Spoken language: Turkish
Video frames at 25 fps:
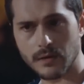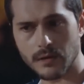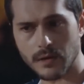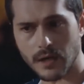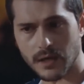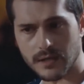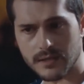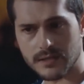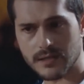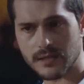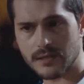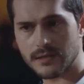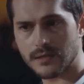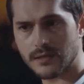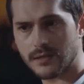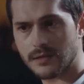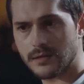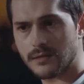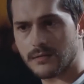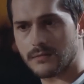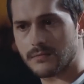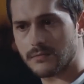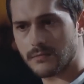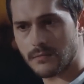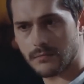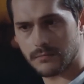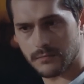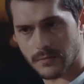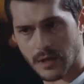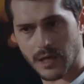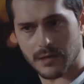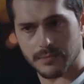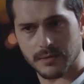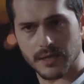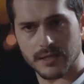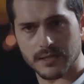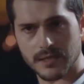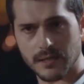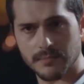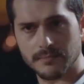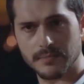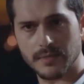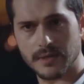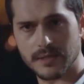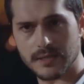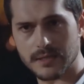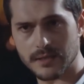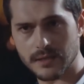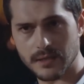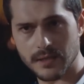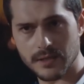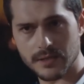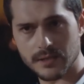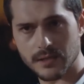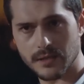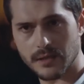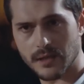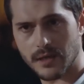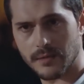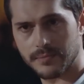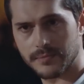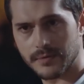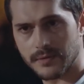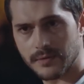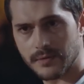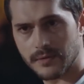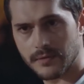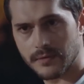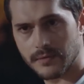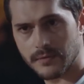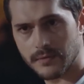Kansızı harbiden sen mi mezdin geçtin? Ne yaptın?